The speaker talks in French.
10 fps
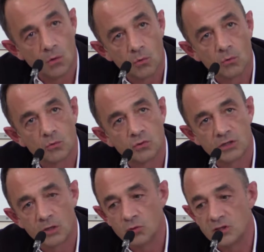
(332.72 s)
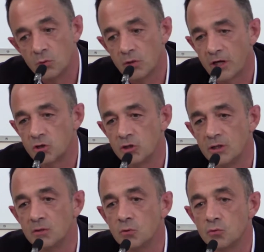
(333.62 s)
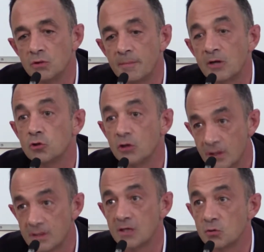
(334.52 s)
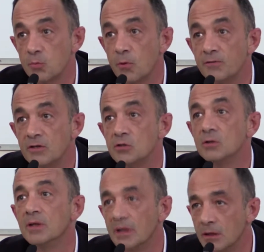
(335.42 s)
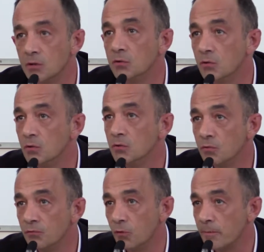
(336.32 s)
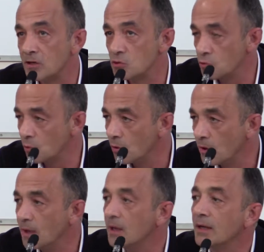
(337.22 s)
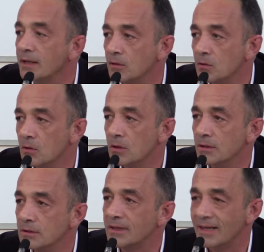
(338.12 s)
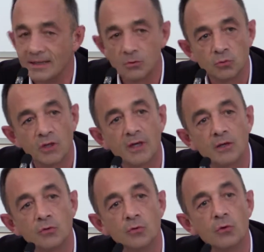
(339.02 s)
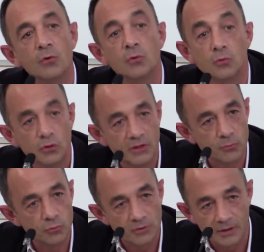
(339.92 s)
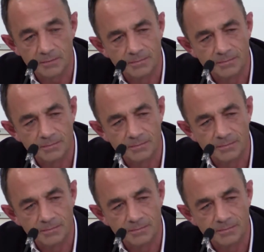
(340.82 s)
on s'est aussi engagé dans une démarche de réinsertion professionnelle, de, formation euh, qu'elle est en train de, débuter.